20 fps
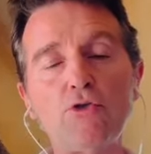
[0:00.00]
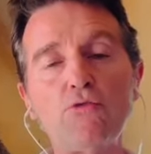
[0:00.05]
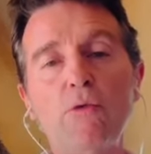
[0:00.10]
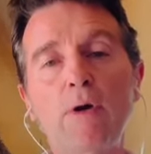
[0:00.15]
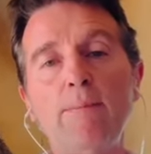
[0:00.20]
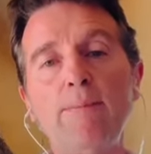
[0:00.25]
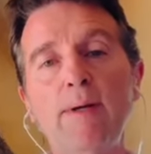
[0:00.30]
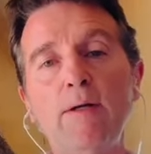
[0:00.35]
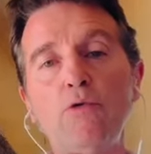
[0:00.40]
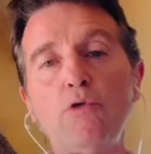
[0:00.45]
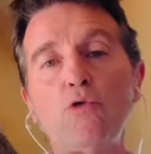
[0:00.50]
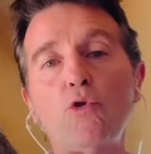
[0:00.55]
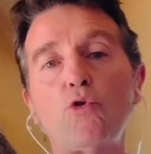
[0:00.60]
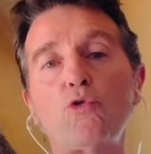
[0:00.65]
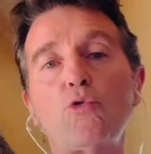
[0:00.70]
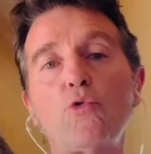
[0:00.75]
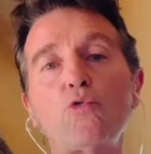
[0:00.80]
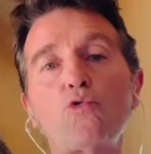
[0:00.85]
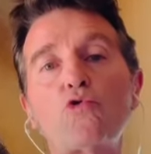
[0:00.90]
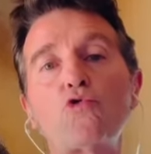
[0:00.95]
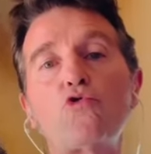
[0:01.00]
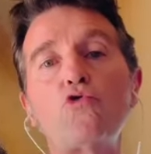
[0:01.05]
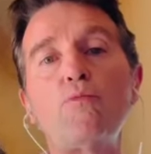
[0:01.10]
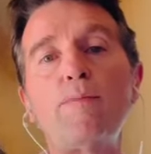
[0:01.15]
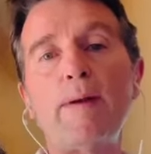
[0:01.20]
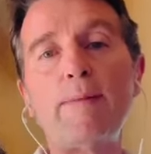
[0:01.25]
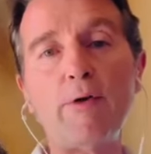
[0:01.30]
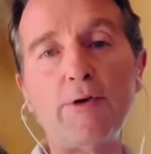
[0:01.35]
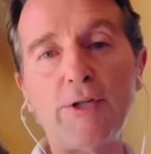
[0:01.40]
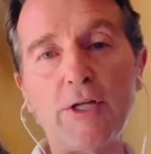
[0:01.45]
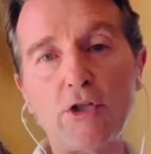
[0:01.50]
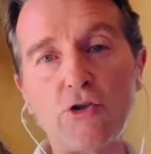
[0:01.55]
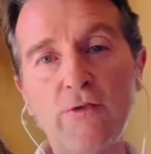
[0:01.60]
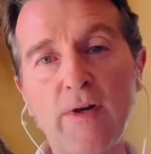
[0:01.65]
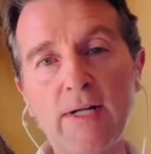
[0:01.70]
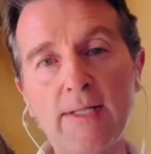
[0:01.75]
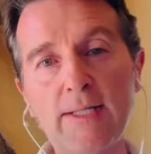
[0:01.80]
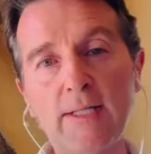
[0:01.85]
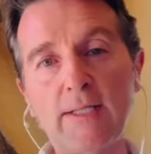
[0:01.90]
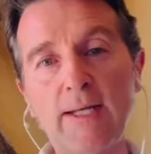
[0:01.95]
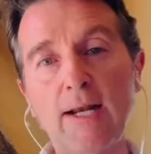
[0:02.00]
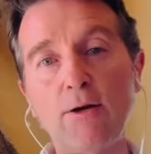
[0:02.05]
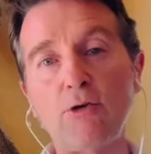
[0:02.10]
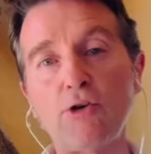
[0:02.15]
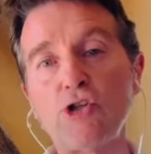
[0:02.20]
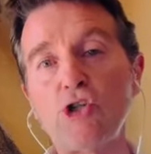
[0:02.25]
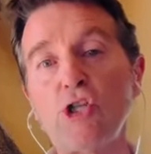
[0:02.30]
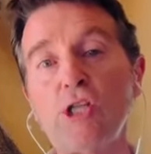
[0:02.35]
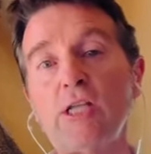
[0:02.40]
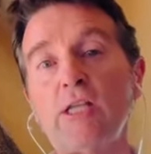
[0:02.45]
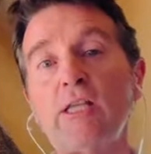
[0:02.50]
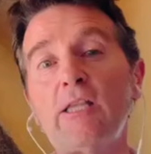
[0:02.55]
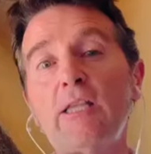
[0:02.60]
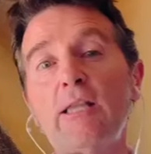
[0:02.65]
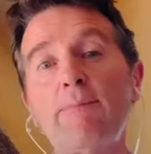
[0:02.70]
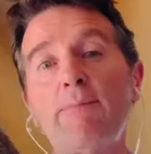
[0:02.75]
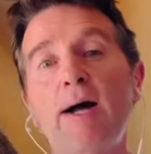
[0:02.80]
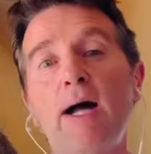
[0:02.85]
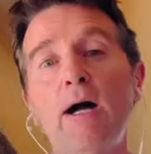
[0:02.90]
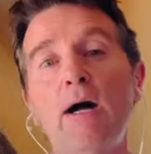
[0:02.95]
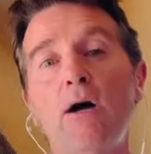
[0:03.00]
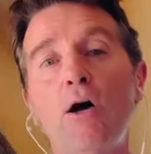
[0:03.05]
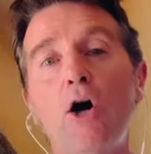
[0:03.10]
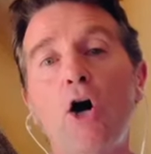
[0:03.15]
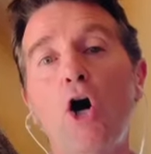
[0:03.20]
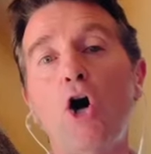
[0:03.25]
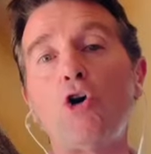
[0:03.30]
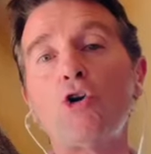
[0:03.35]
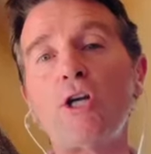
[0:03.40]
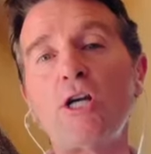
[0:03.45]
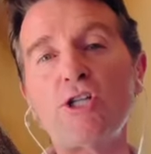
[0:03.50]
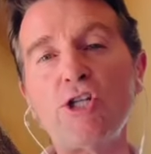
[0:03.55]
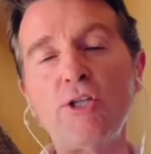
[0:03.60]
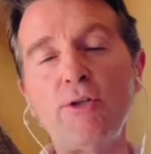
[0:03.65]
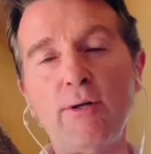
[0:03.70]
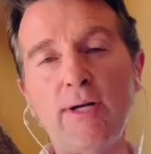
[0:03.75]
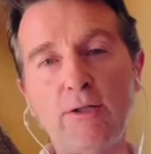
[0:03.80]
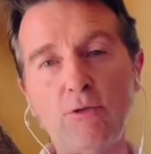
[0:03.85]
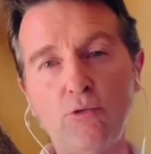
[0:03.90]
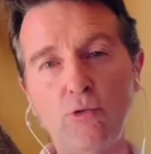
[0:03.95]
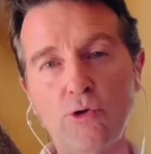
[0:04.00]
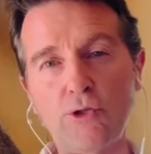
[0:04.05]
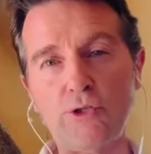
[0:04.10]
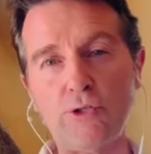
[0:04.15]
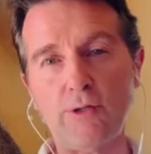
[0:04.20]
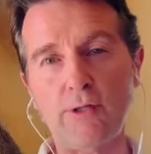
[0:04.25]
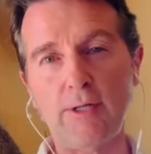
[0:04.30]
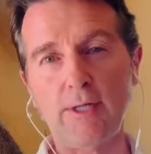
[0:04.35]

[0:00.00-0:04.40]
Je vous rappelle que quand on supplémente un cheval, c'est qu'à l'origine, il n'était pas engagé dans la course